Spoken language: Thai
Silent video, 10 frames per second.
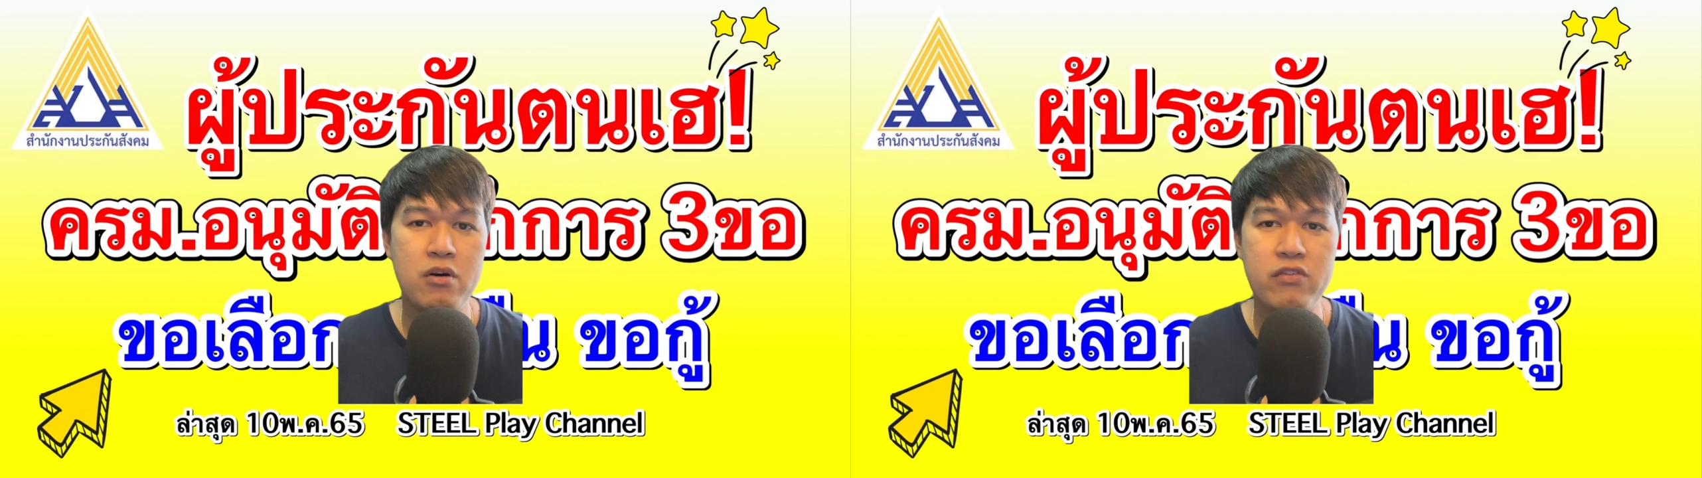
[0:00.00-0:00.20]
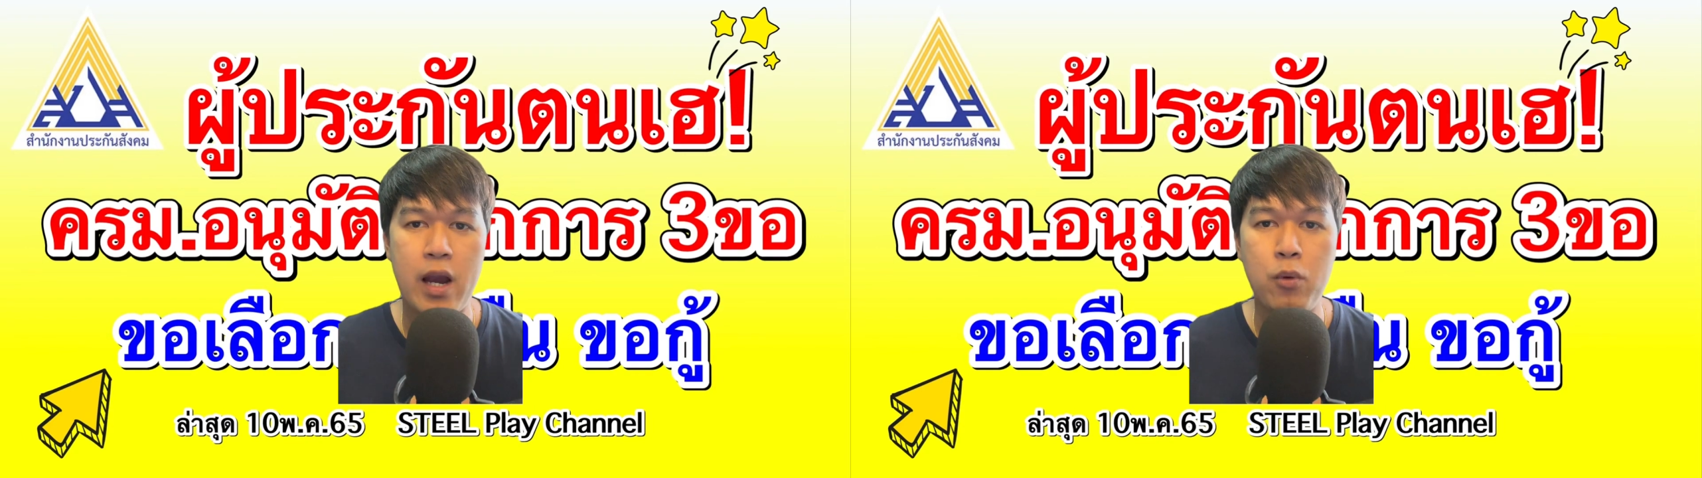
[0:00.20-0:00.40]
มา
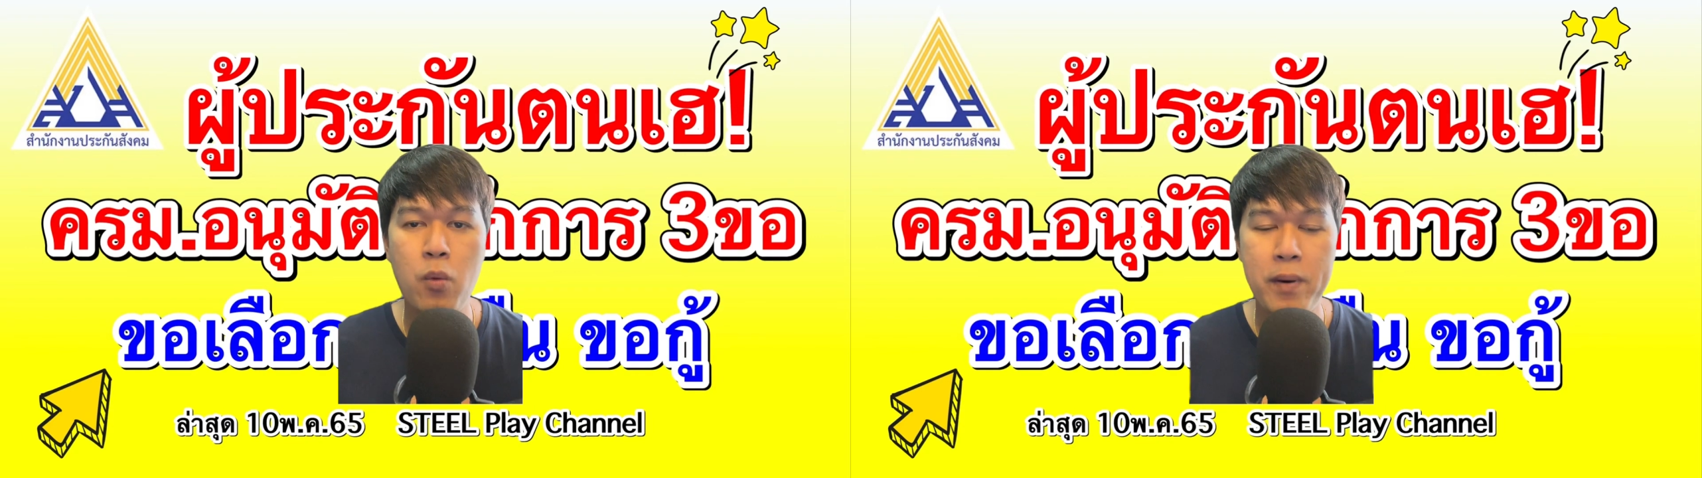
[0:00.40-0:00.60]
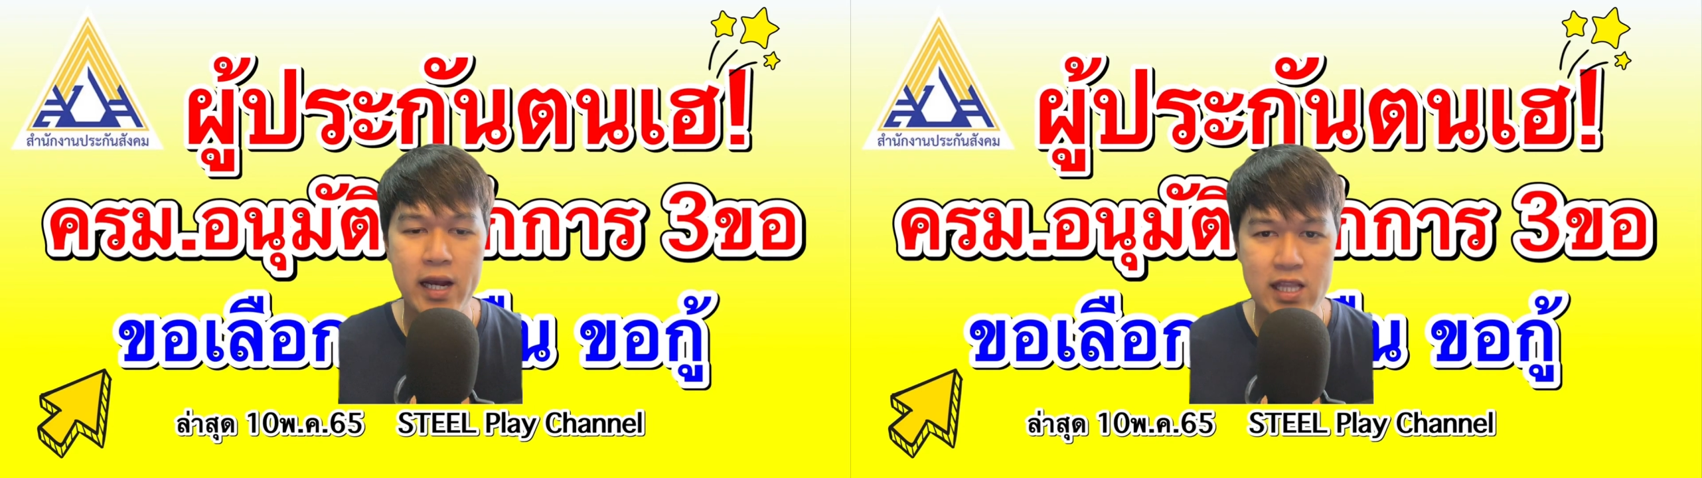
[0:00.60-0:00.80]
ฝากผู้
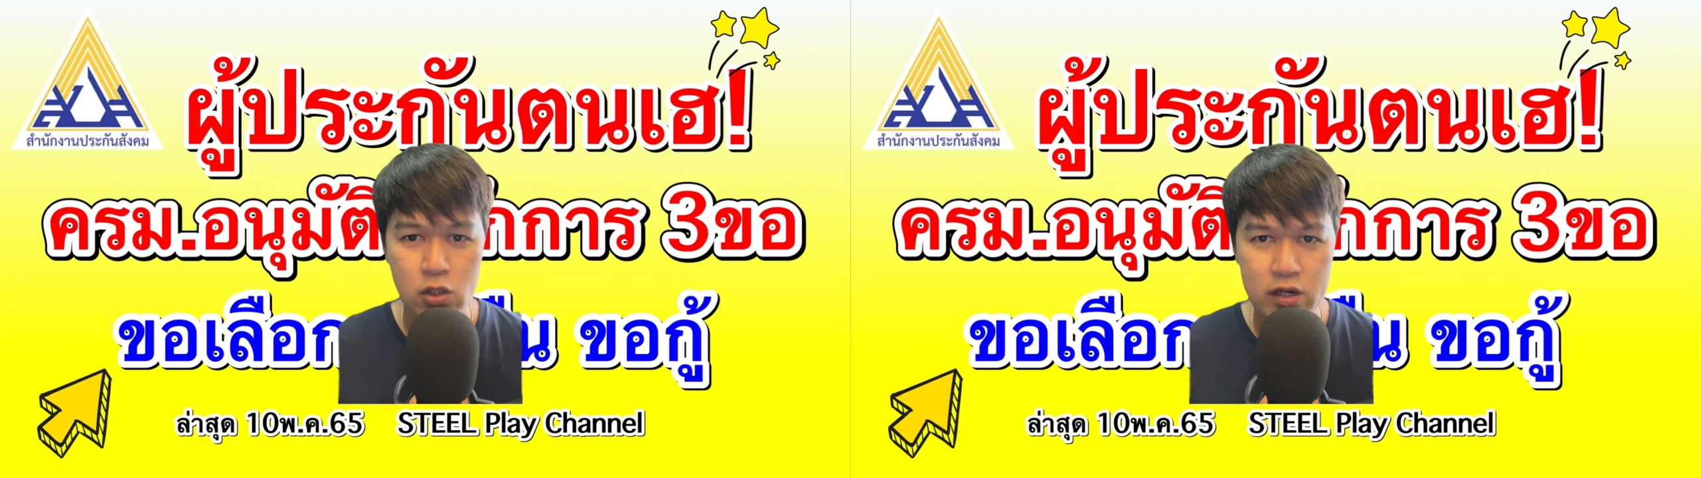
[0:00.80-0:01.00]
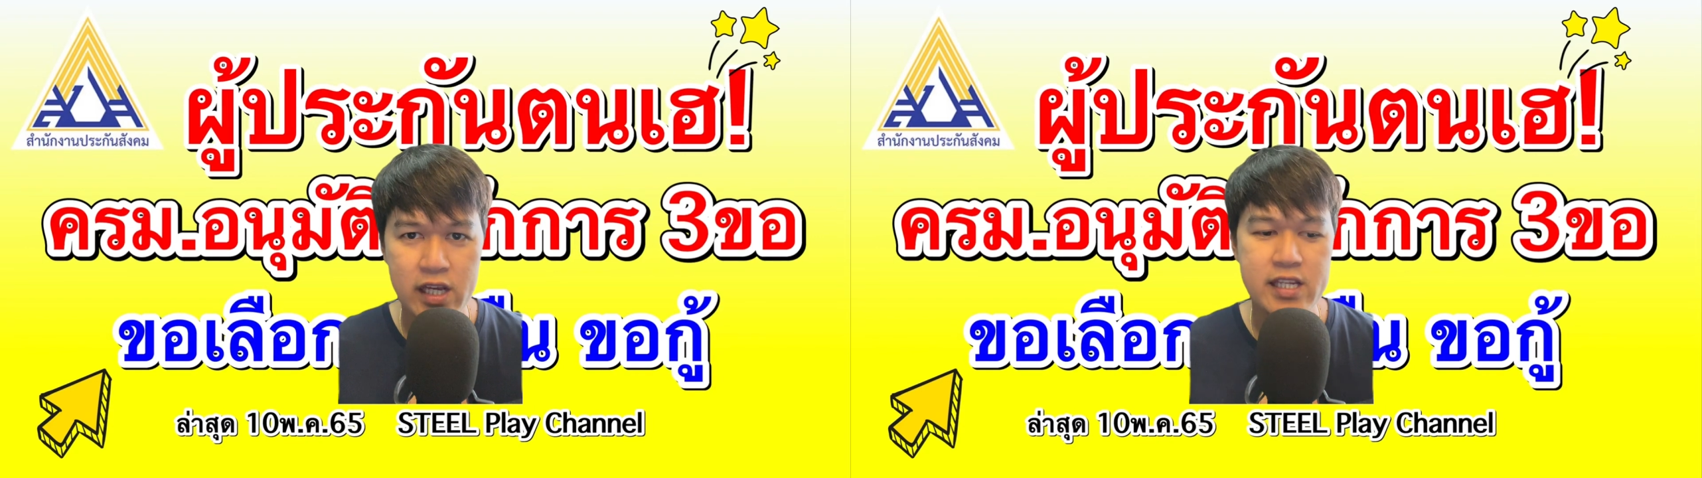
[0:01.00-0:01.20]
ประกันต
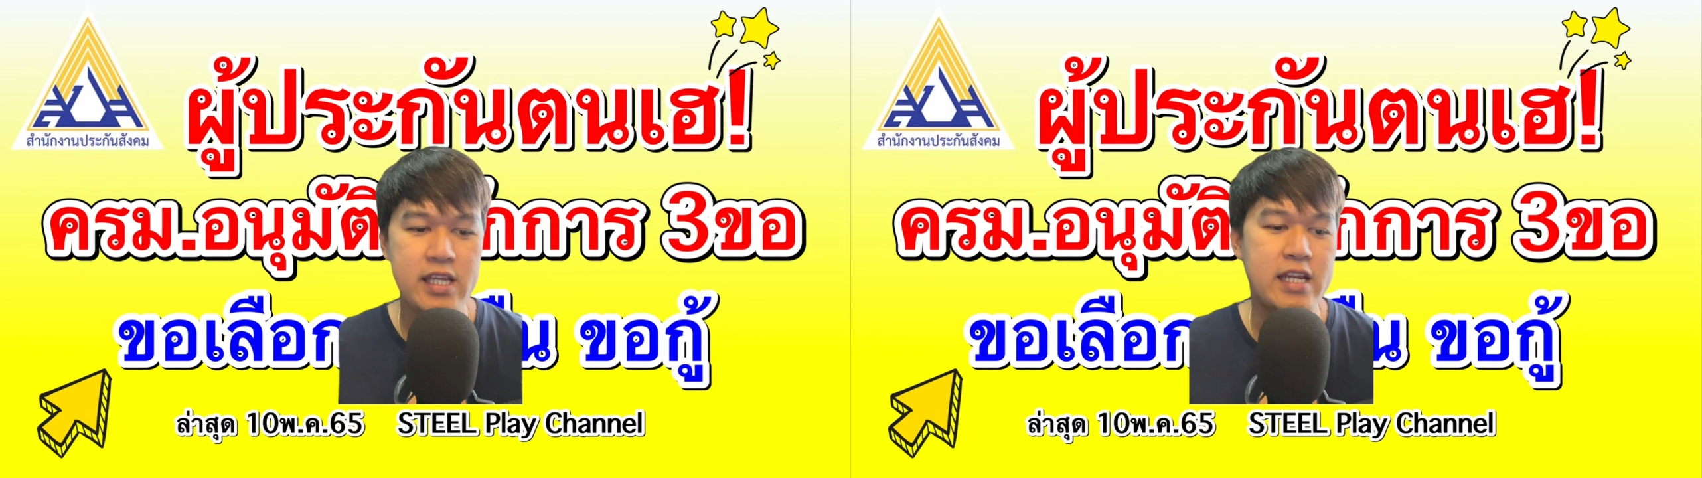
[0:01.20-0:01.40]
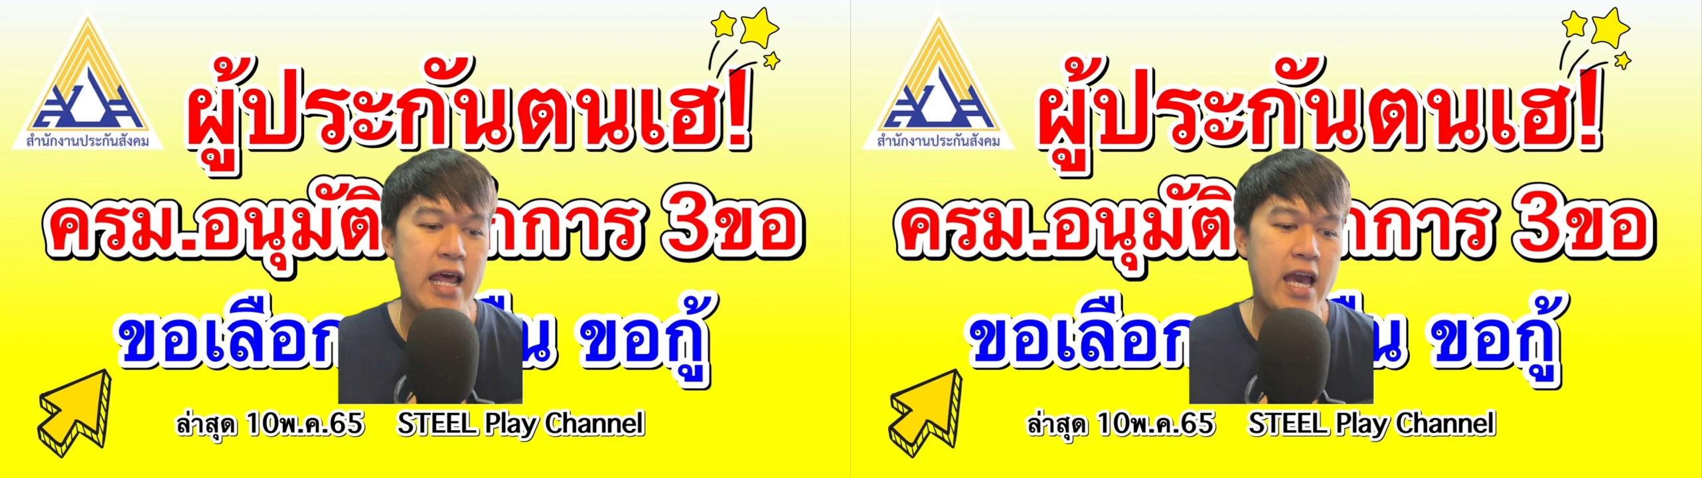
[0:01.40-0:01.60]
นกันอี
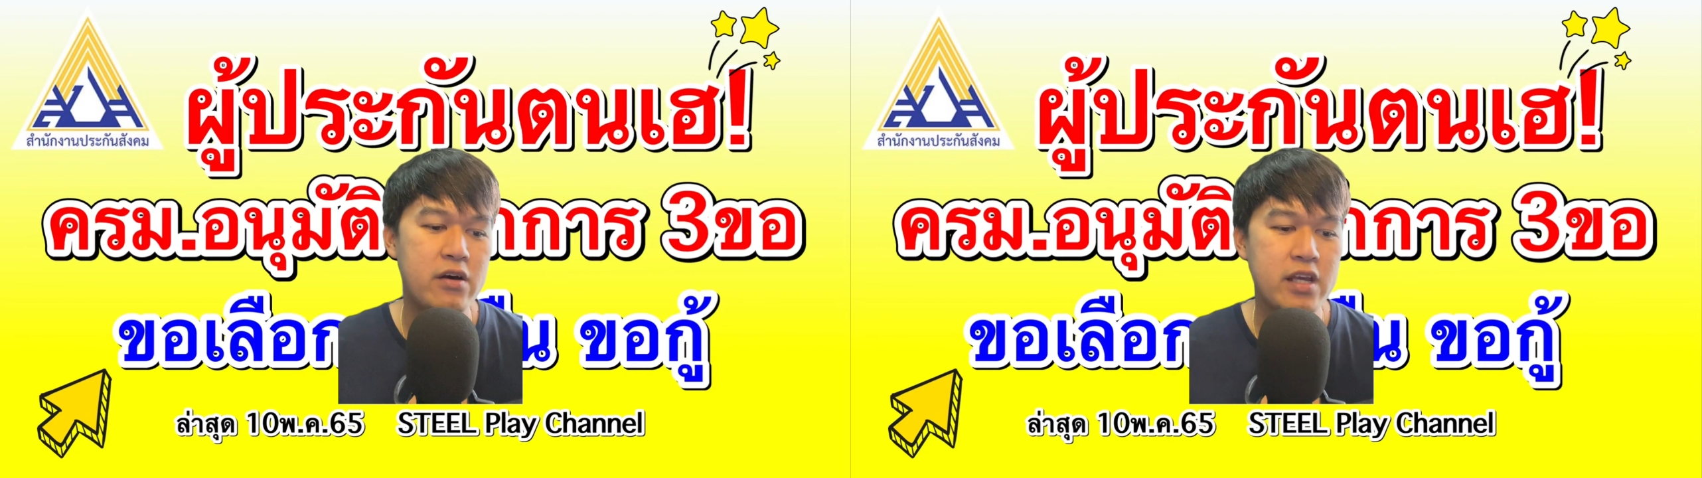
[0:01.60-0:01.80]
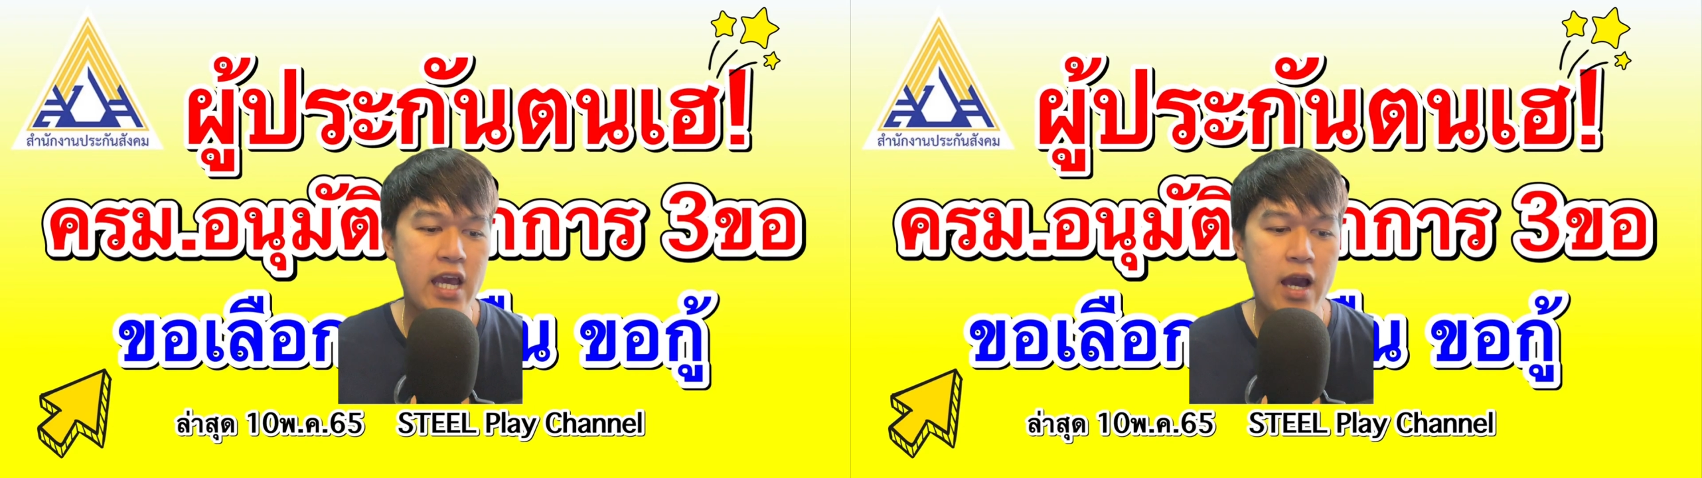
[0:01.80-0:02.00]
กแล้ว
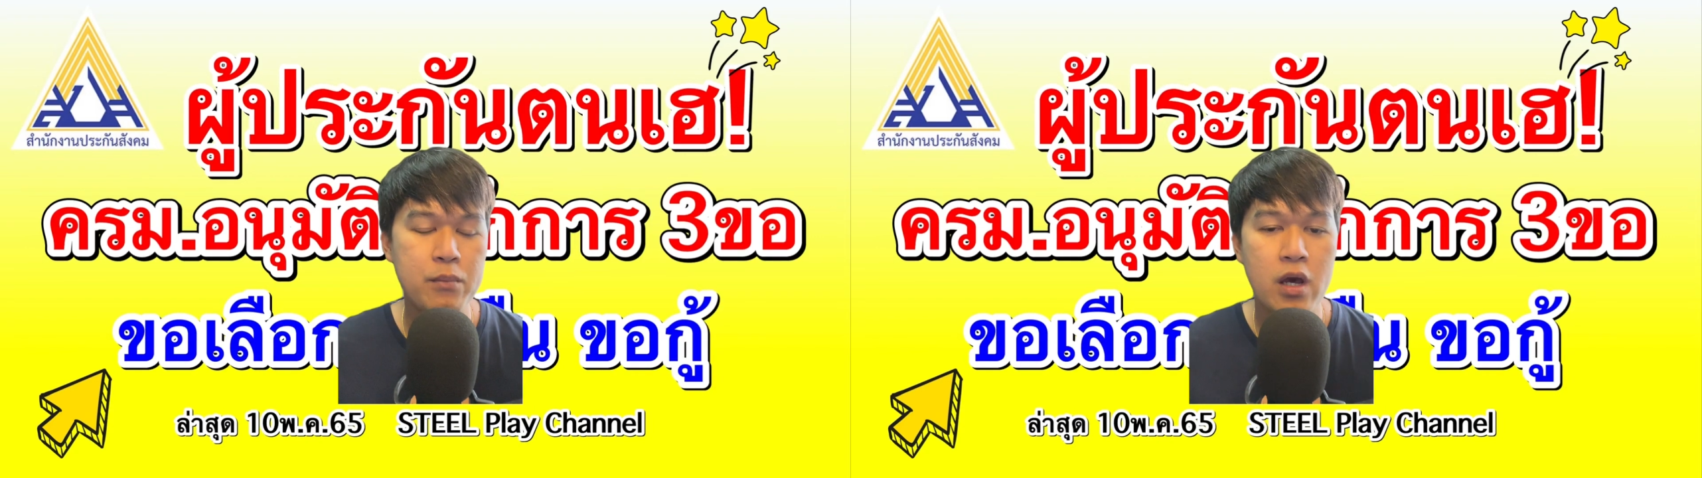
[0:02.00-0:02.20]
นะครับ